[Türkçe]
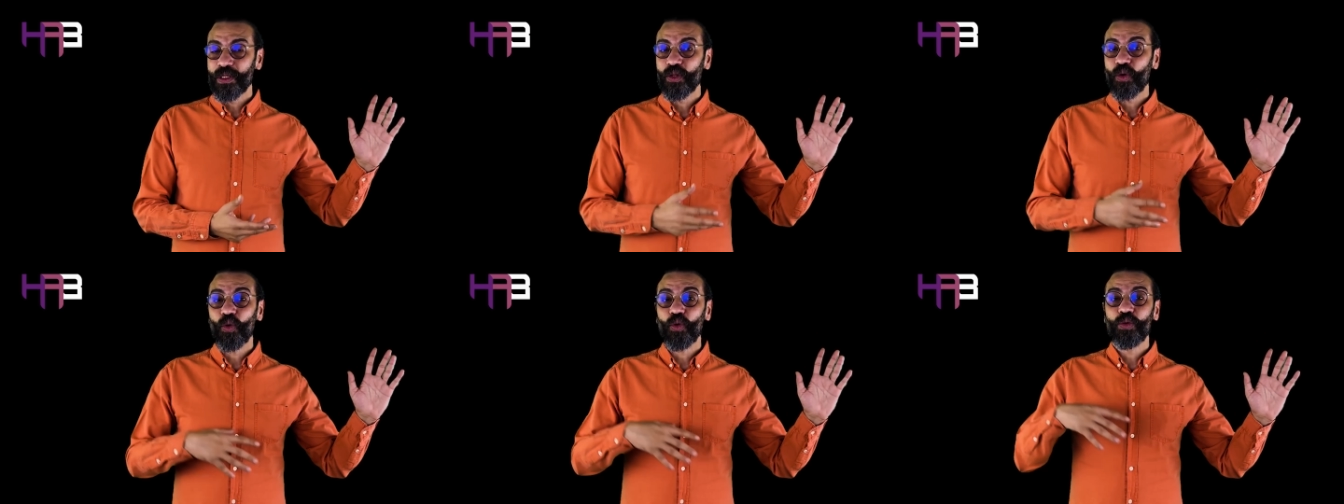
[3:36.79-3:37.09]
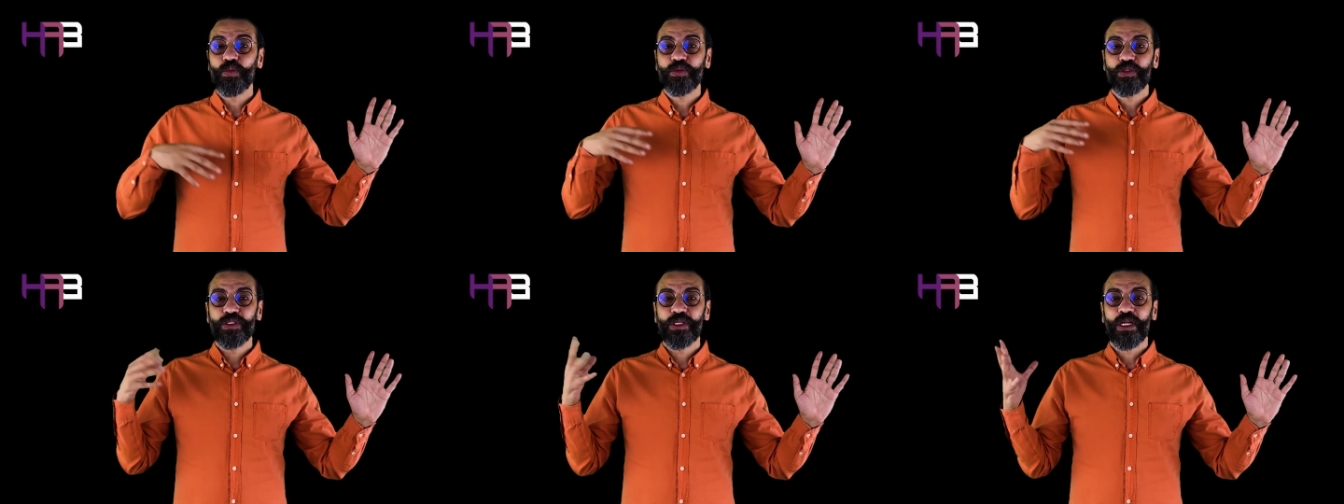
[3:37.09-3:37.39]
da
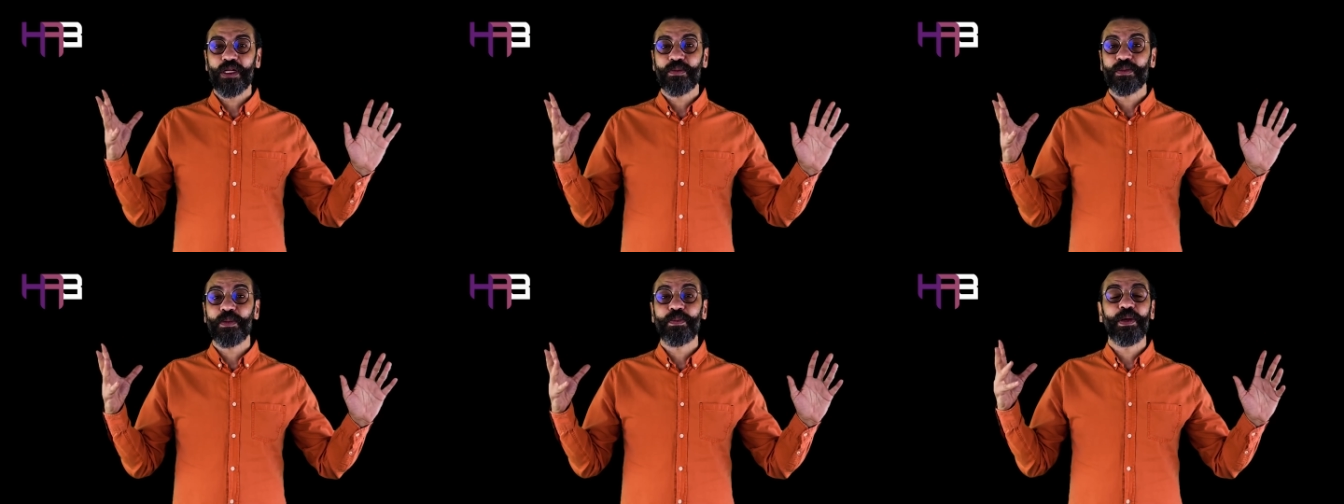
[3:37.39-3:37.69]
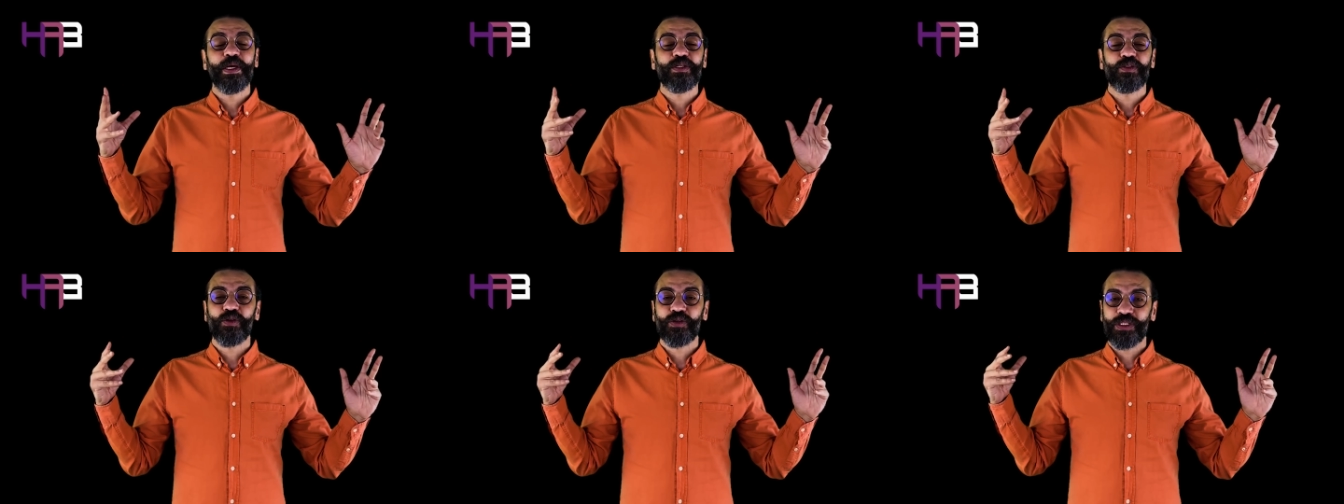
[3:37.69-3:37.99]
olumsuz anlamda
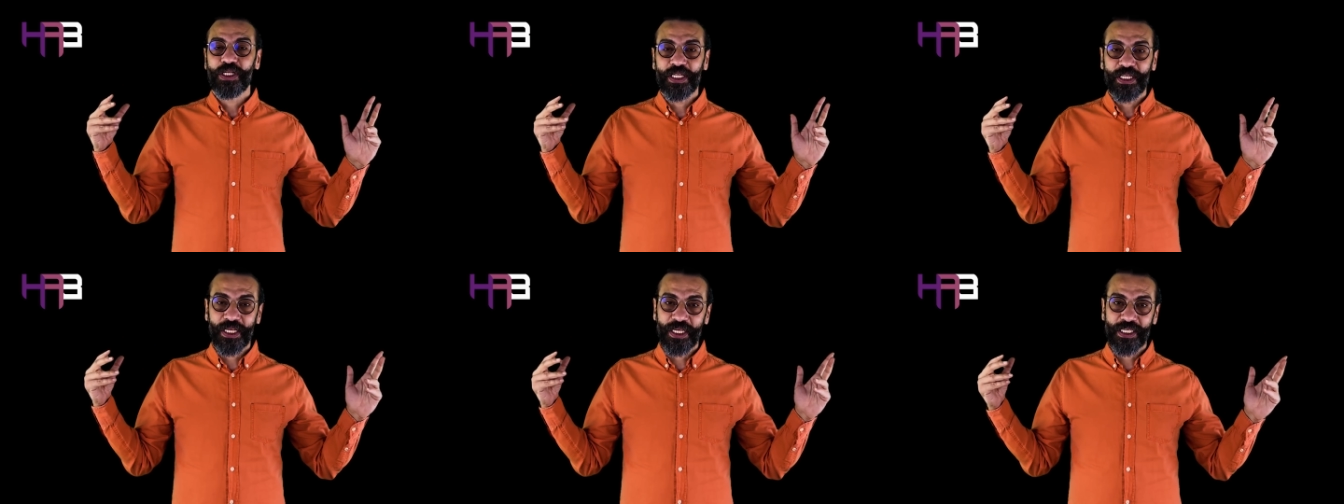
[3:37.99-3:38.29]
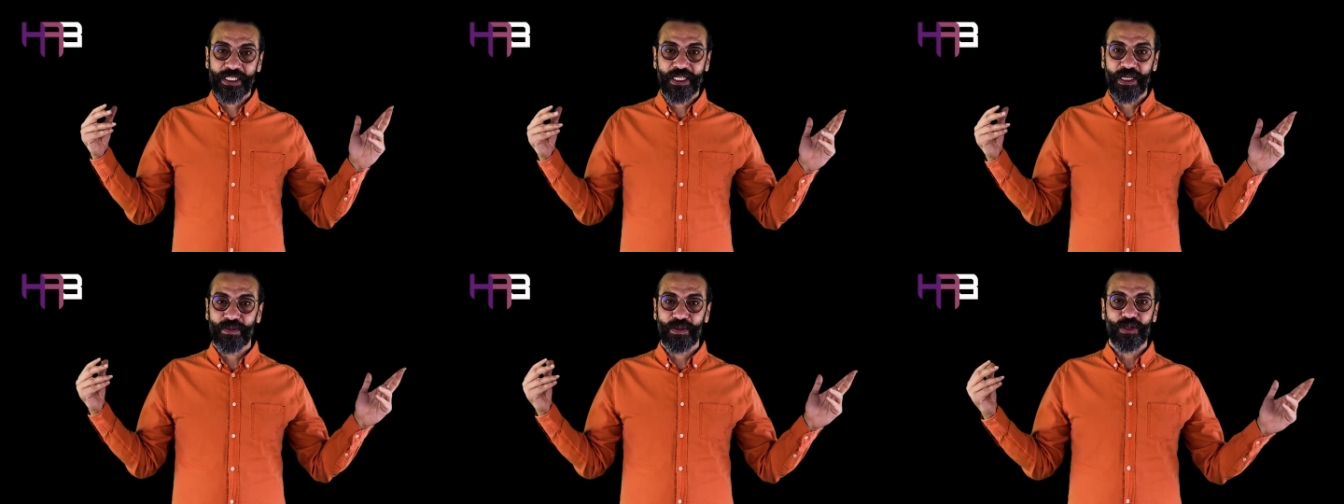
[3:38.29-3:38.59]
pek çok şey
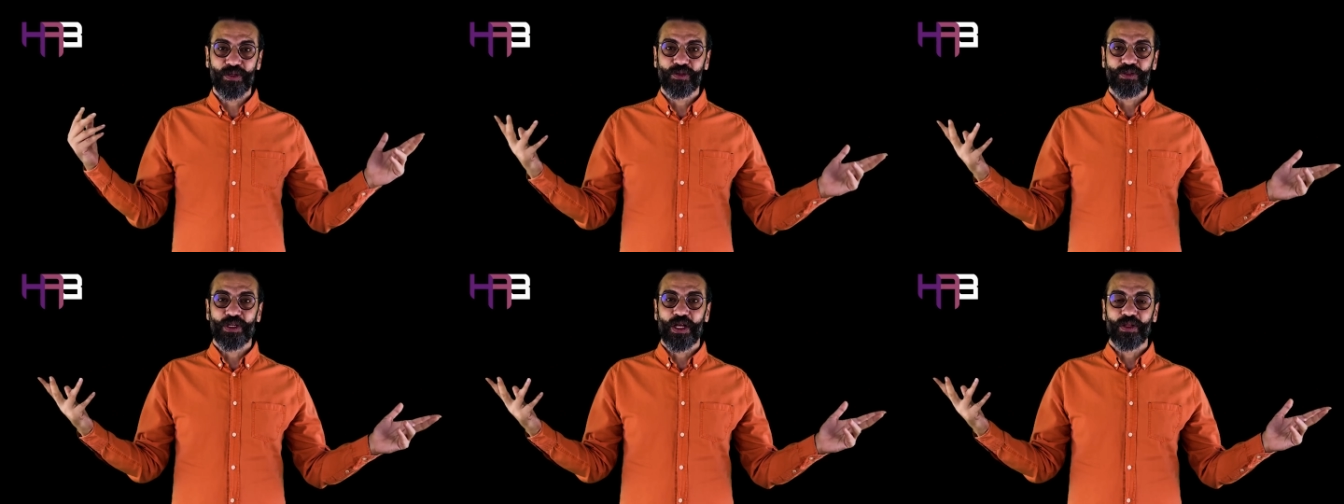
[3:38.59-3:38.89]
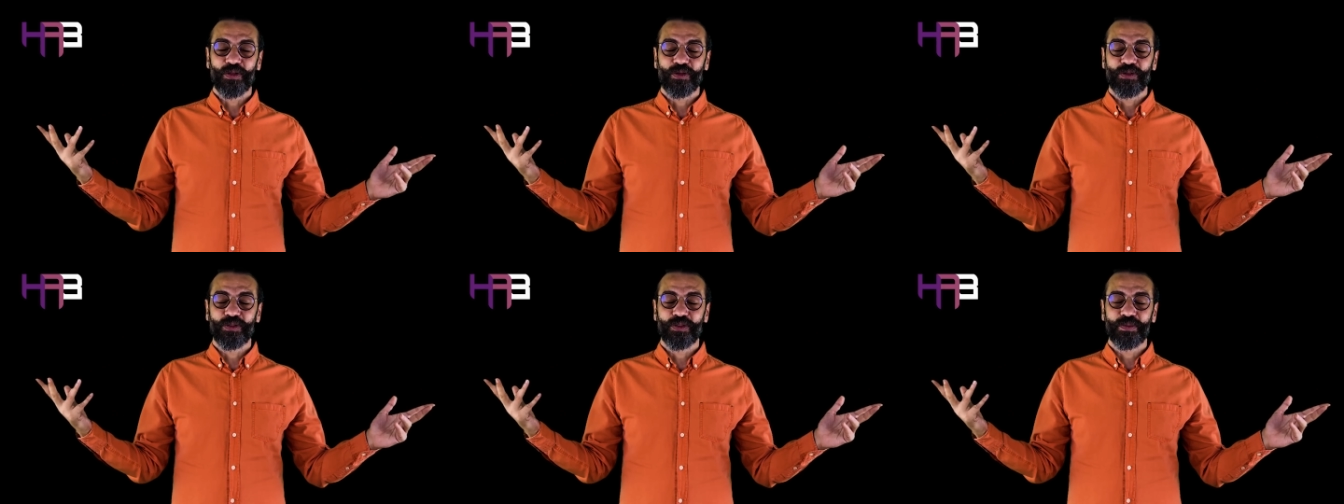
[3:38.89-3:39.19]
değiştirebilir güzel
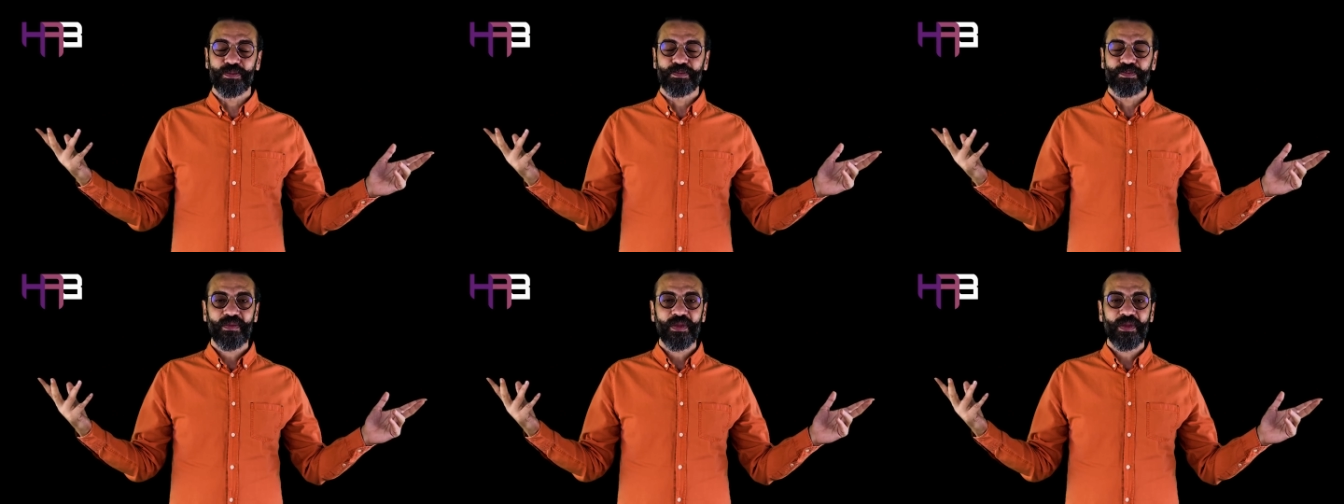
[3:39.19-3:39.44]
dostum.